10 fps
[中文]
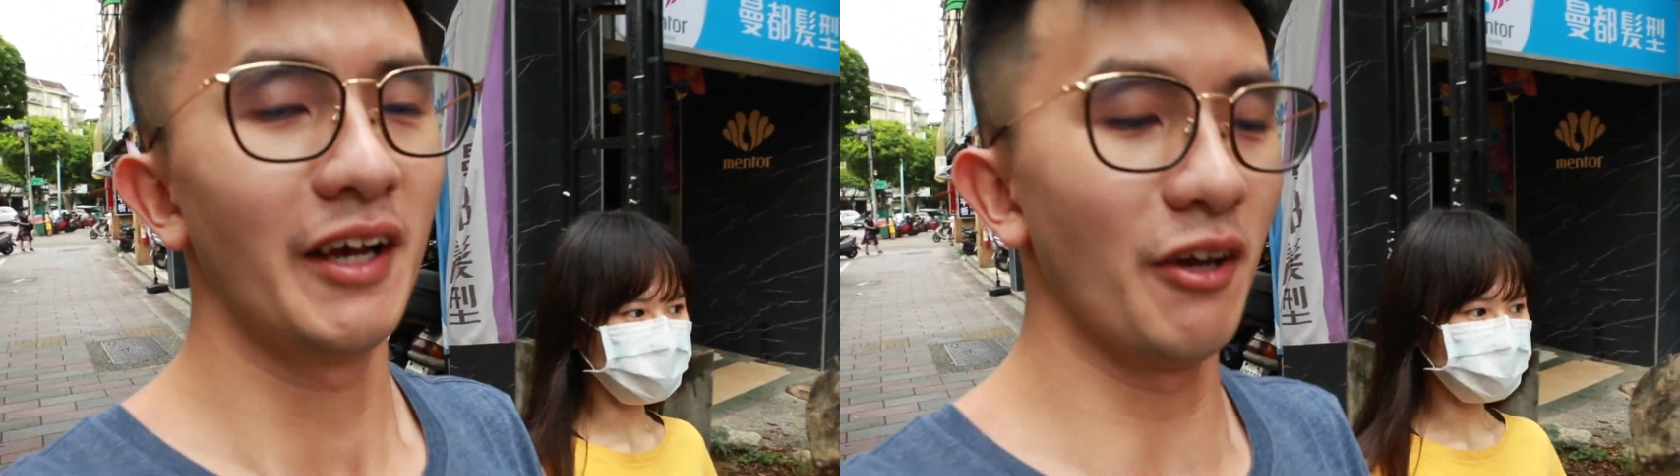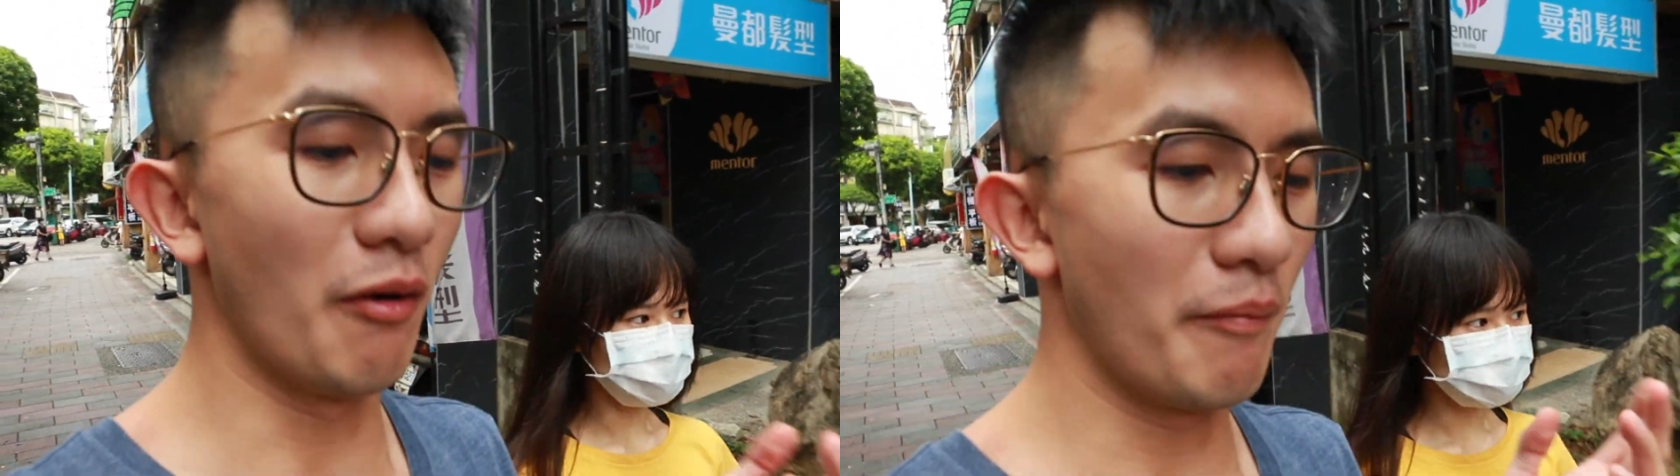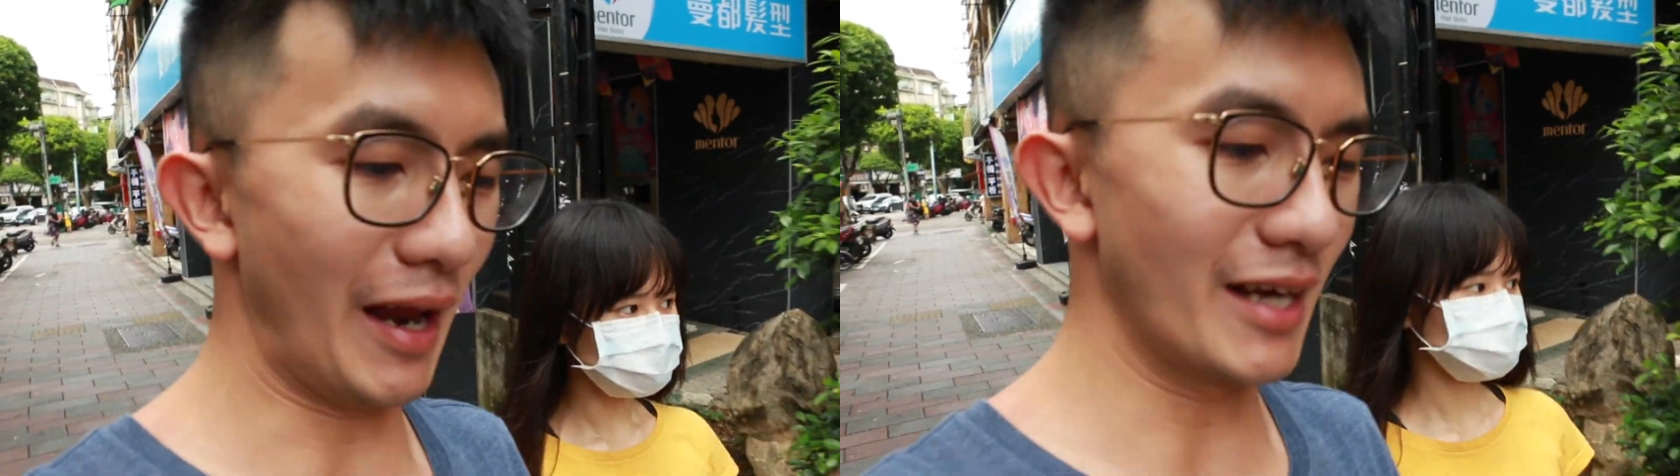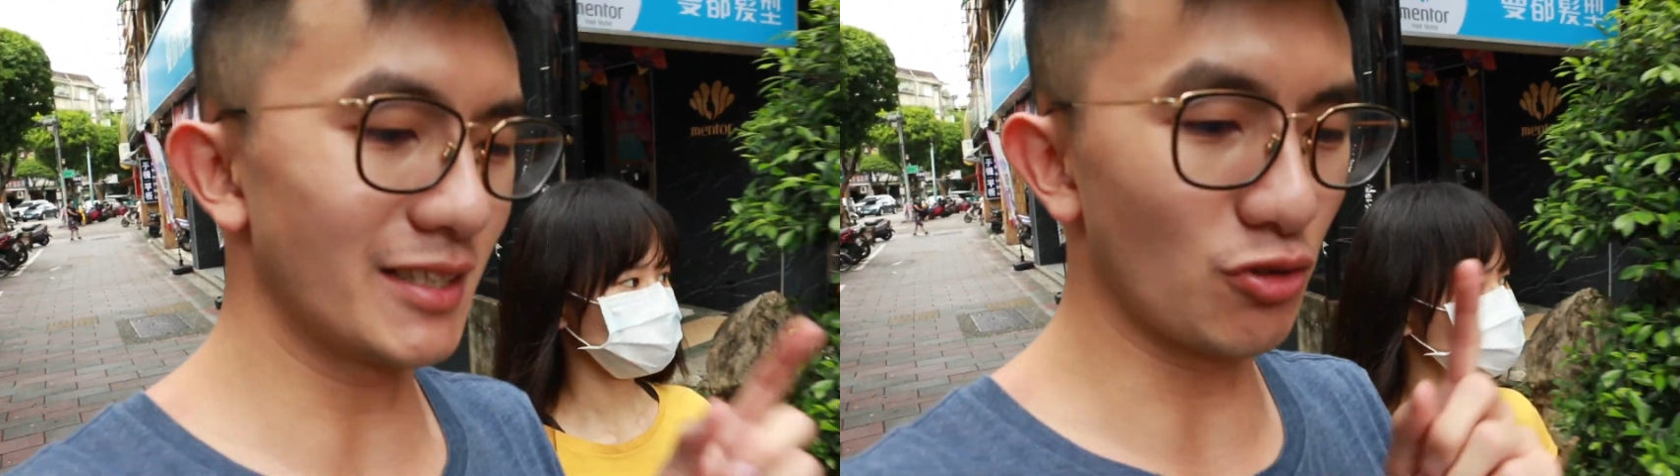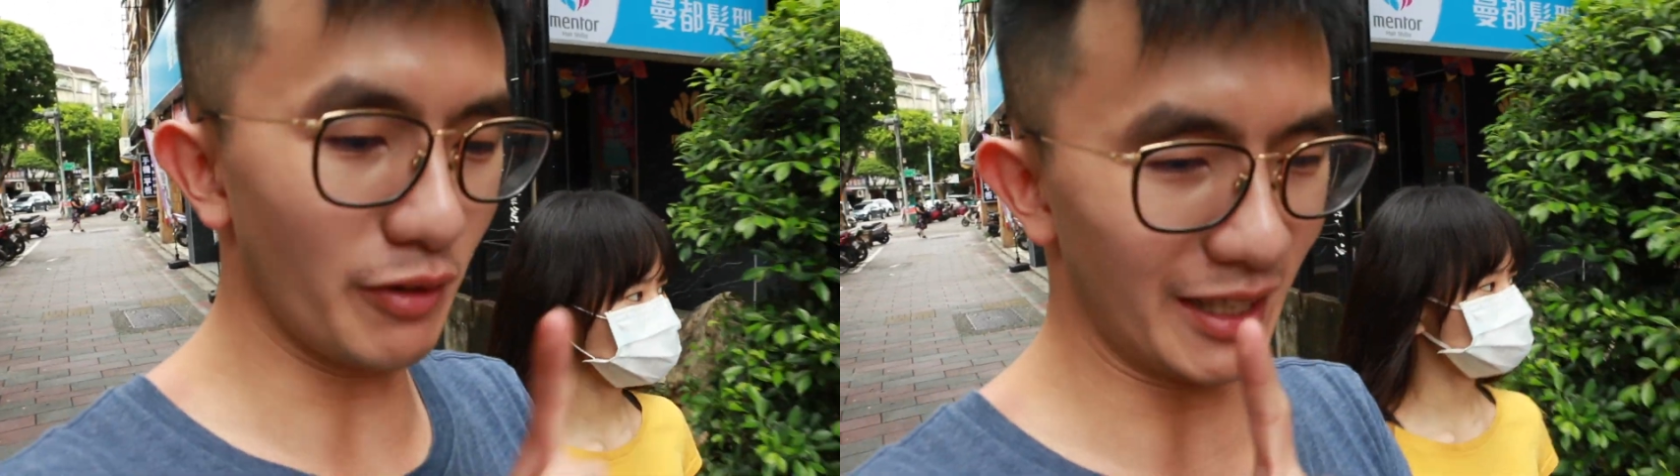因为我们本来
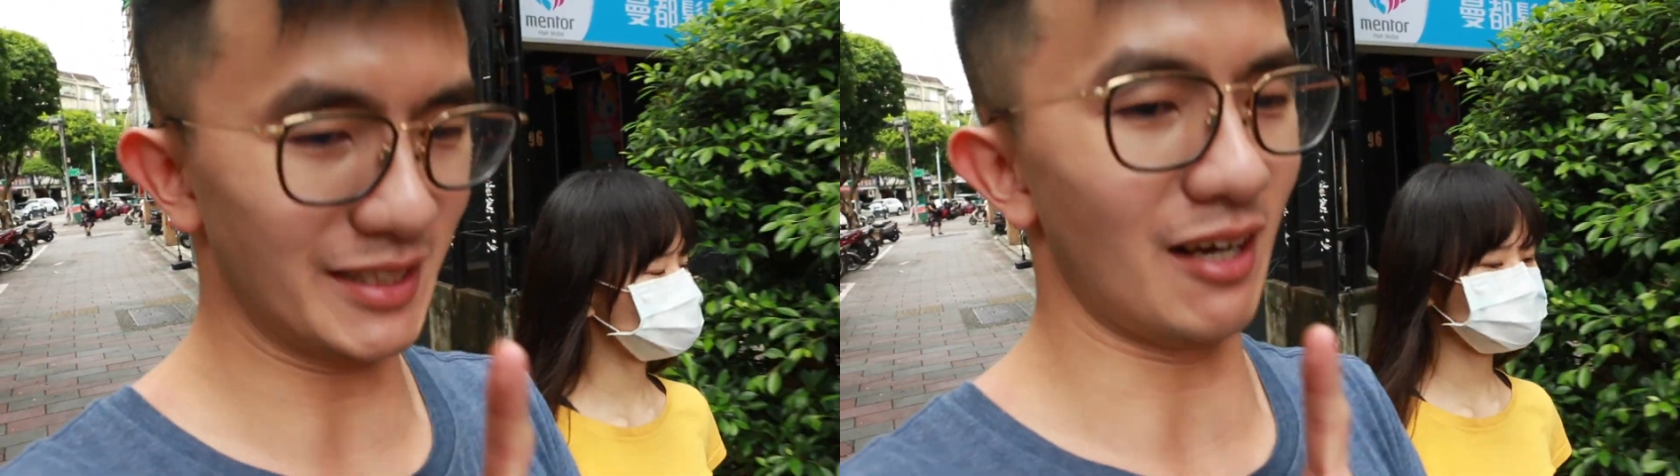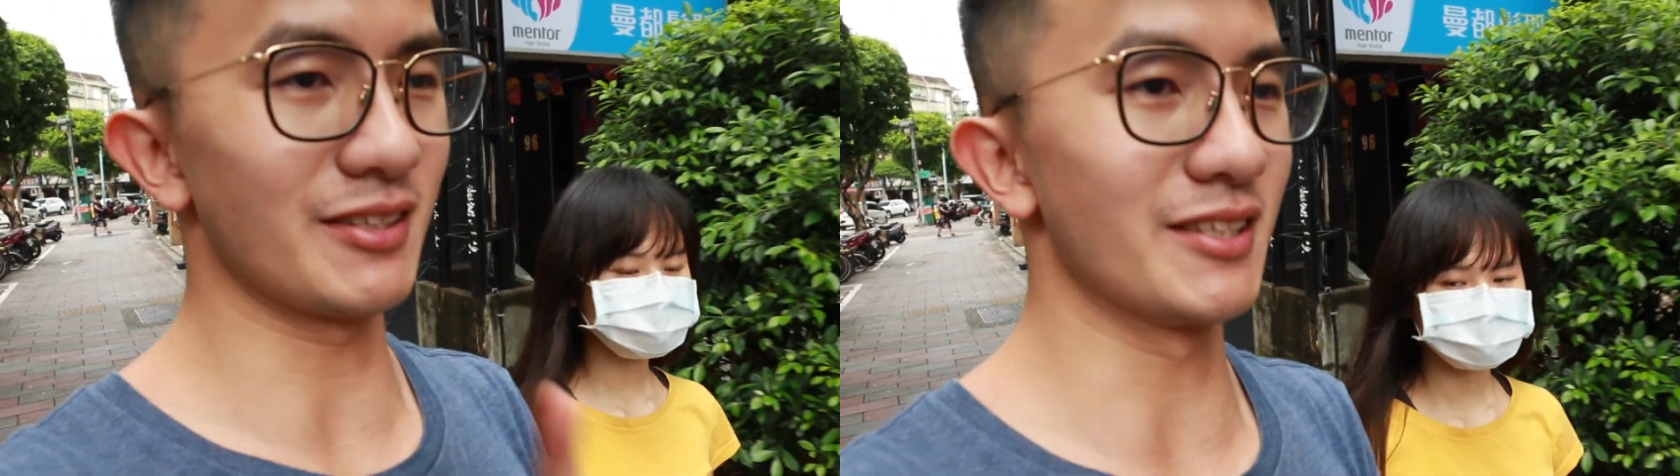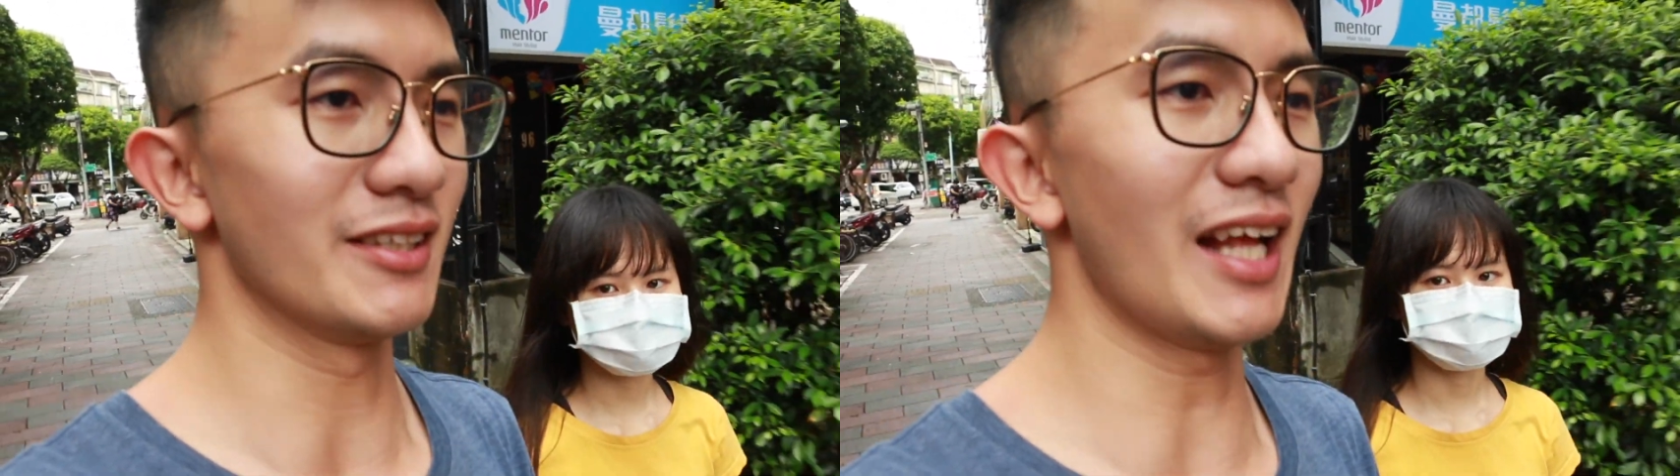是租一个小时，